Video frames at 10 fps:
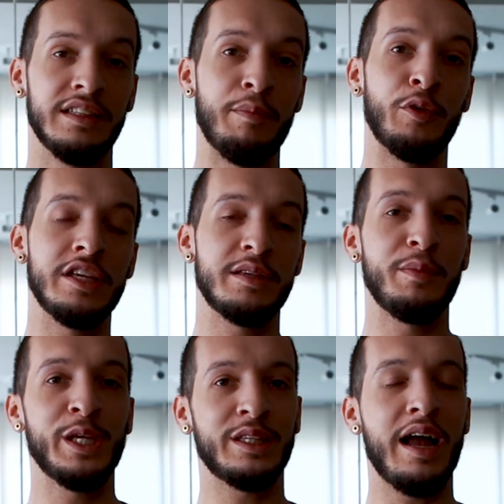da
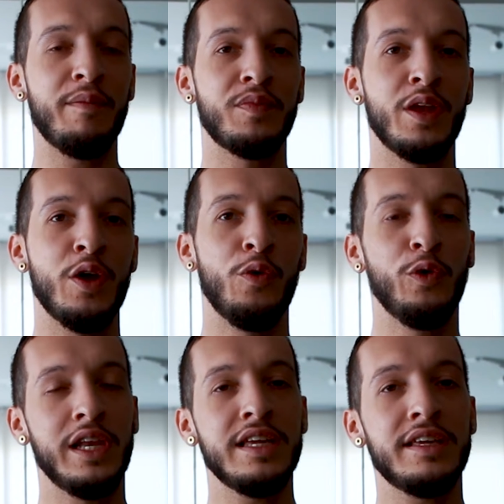Polícia Militar?
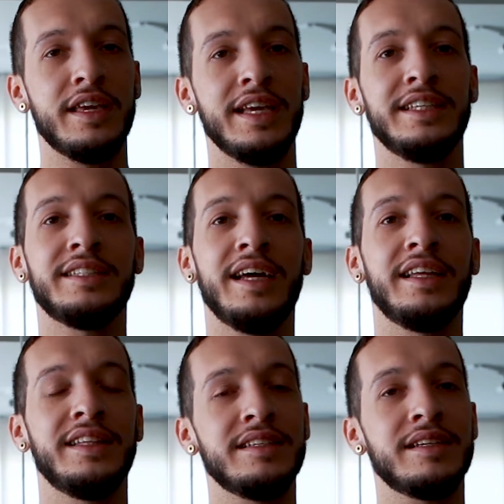O link está
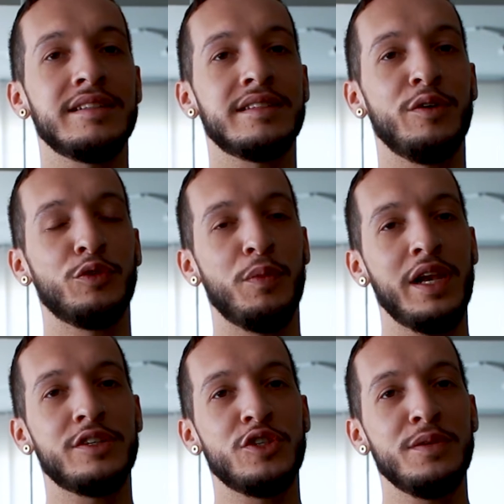na descrição do
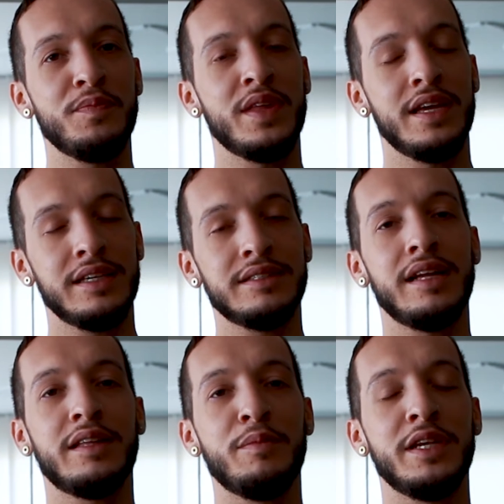boletim que
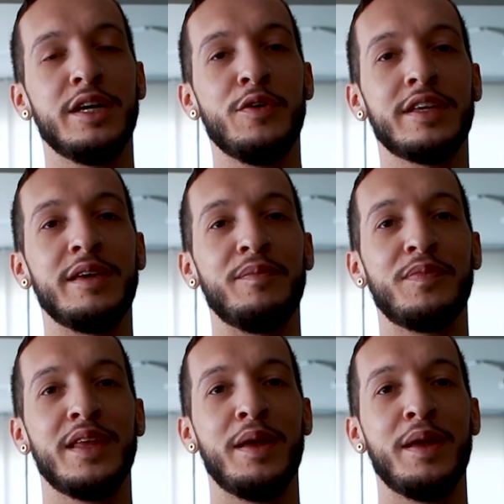está terminando aqui.